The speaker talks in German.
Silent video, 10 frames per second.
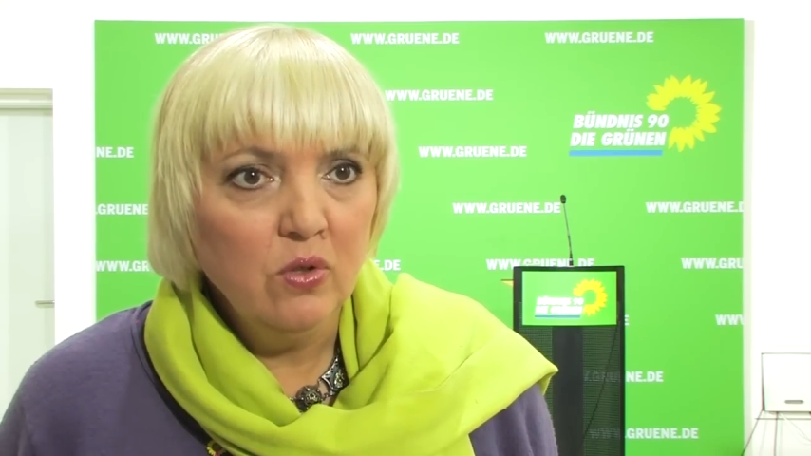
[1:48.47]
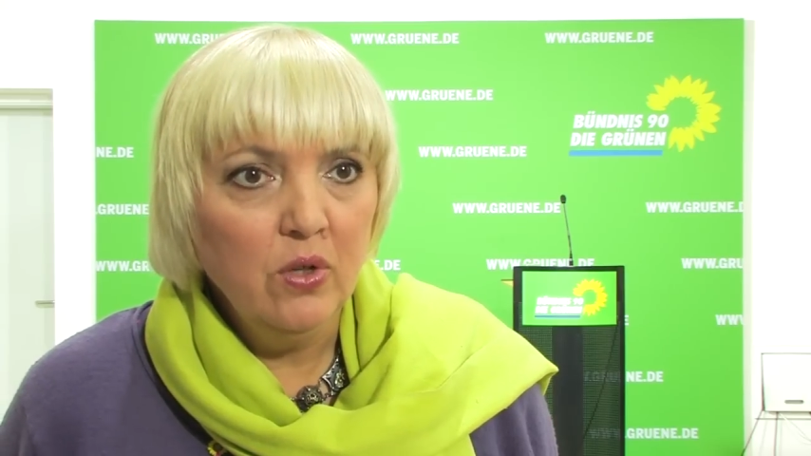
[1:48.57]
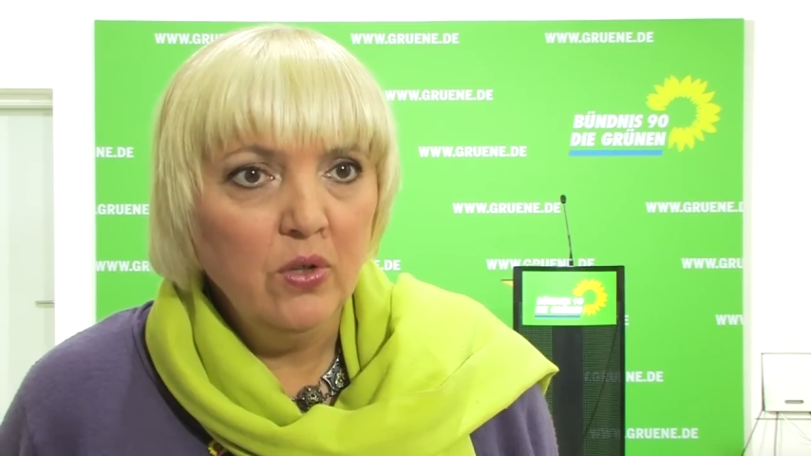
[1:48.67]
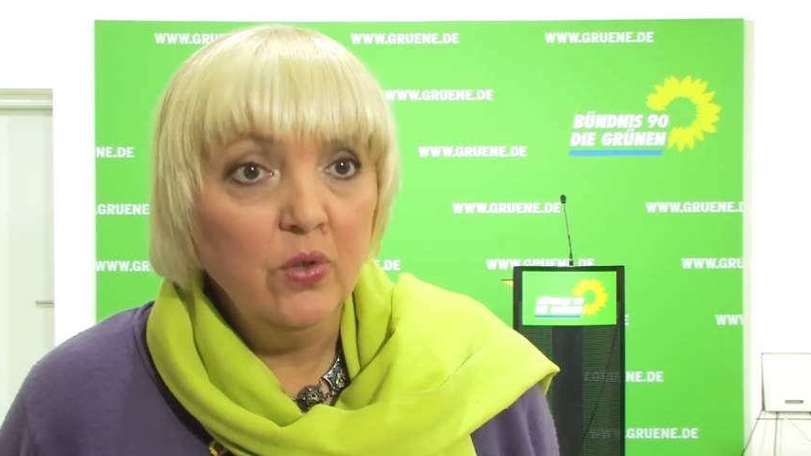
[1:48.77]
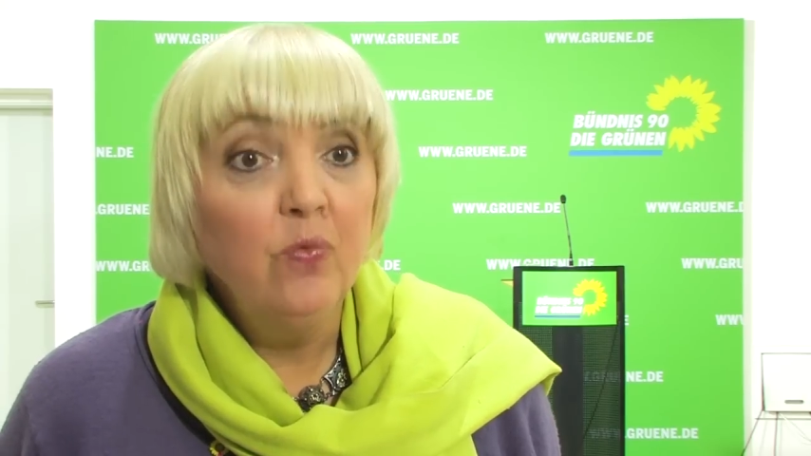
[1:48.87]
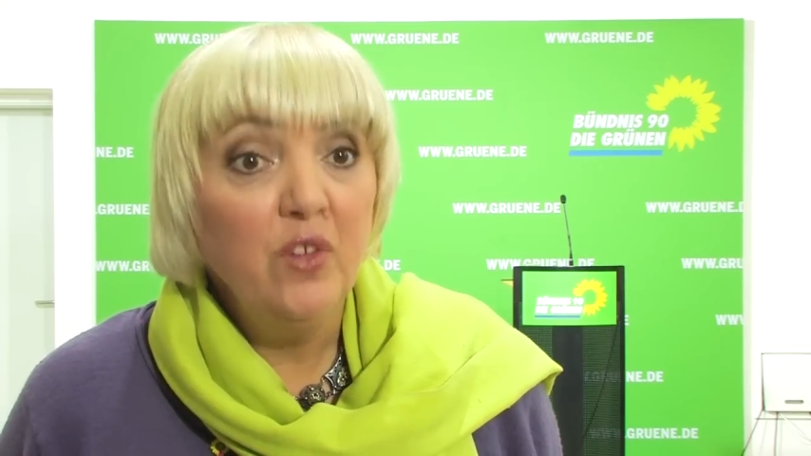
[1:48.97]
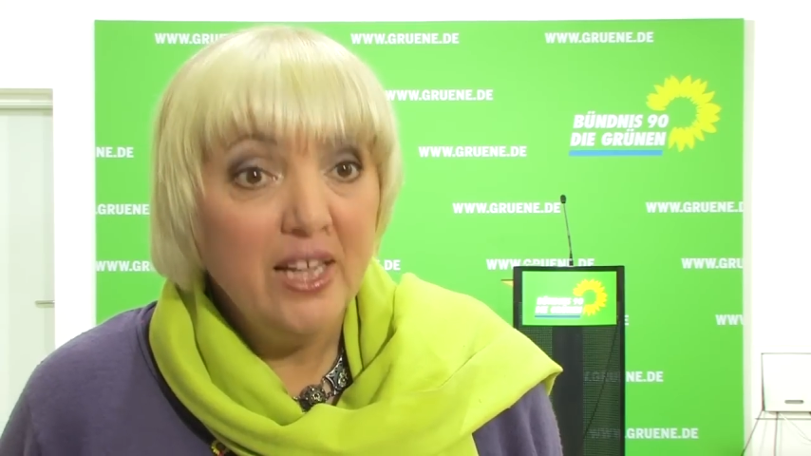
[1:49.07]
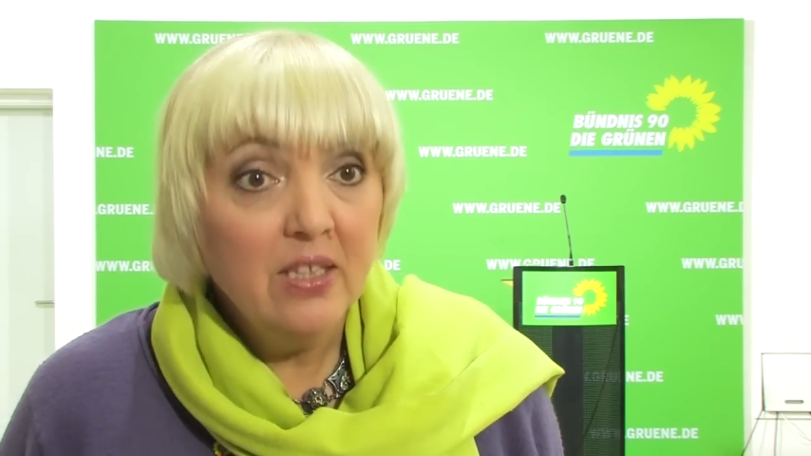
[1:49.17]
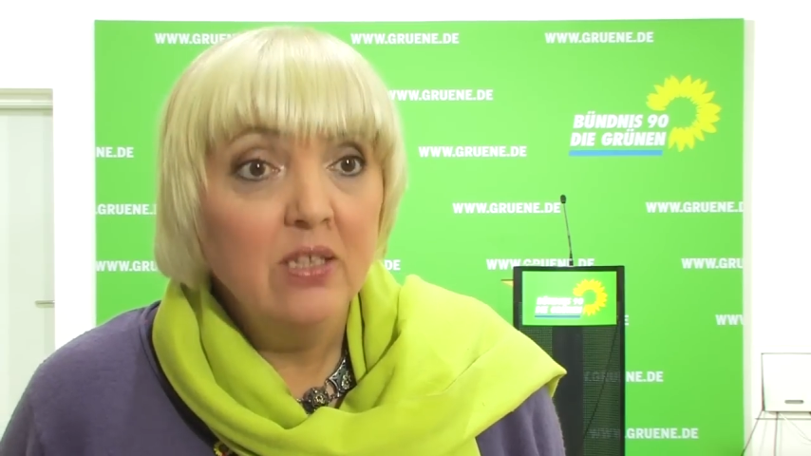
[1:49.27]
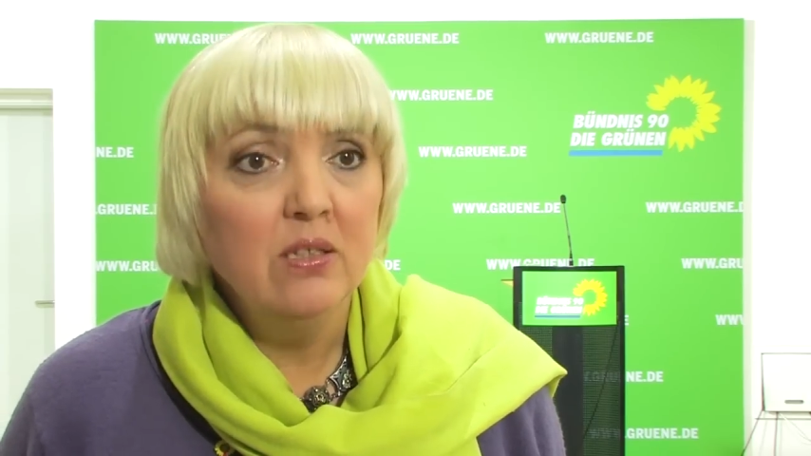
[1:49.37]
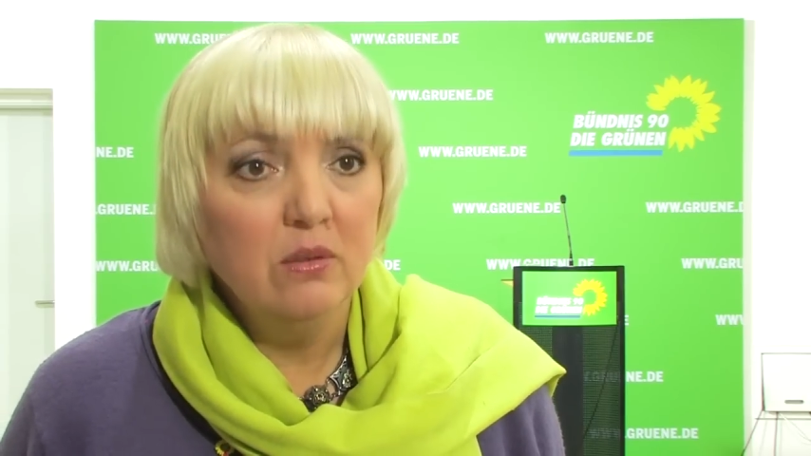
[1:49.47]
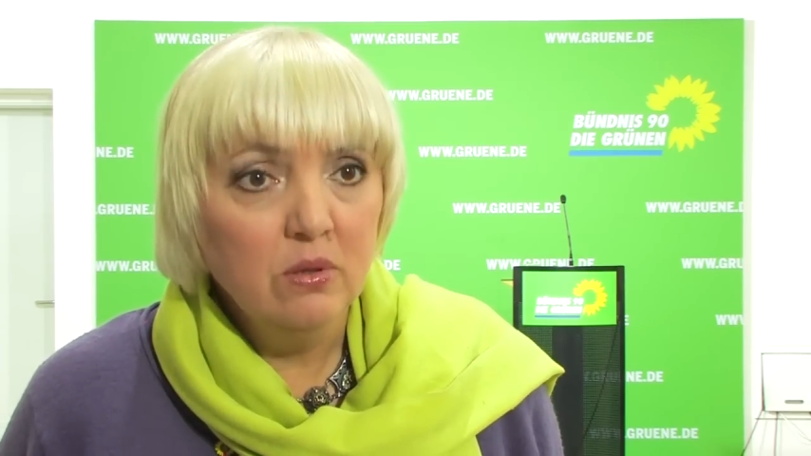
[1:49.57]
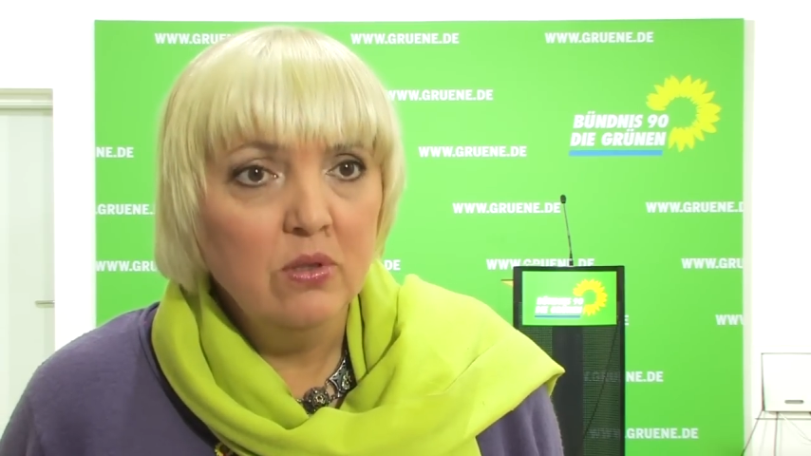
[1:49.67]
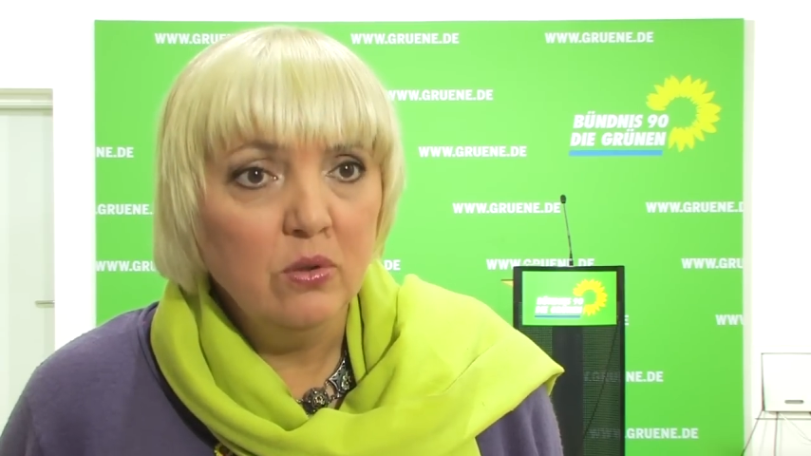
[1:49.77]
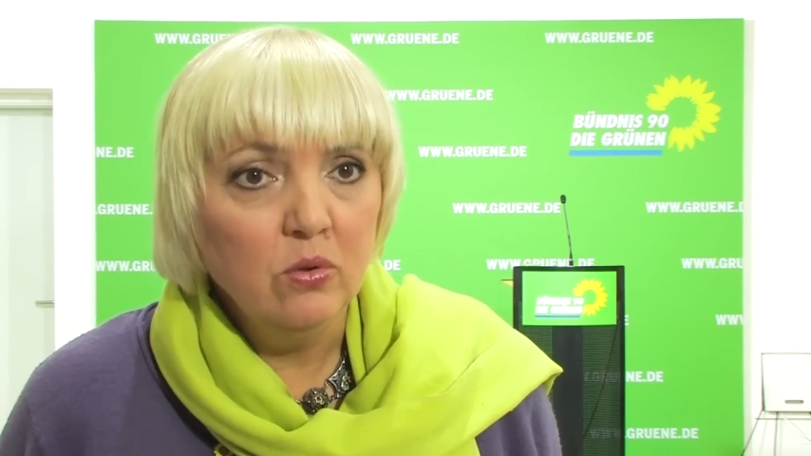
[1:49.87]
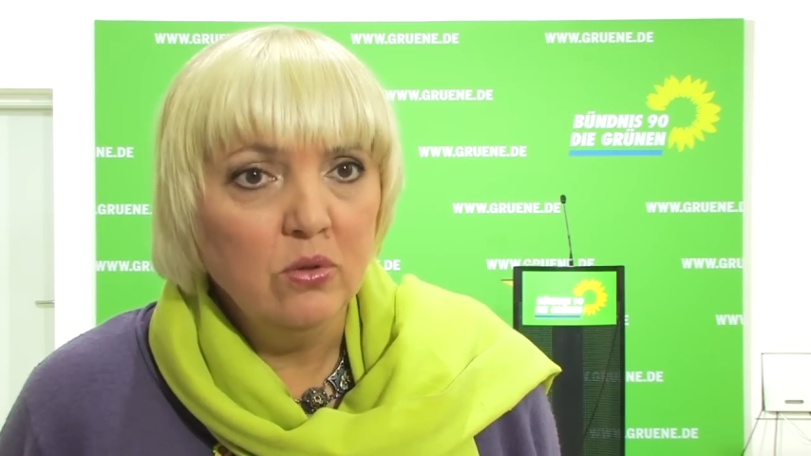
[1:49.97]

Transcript: sondern gefährdet unsere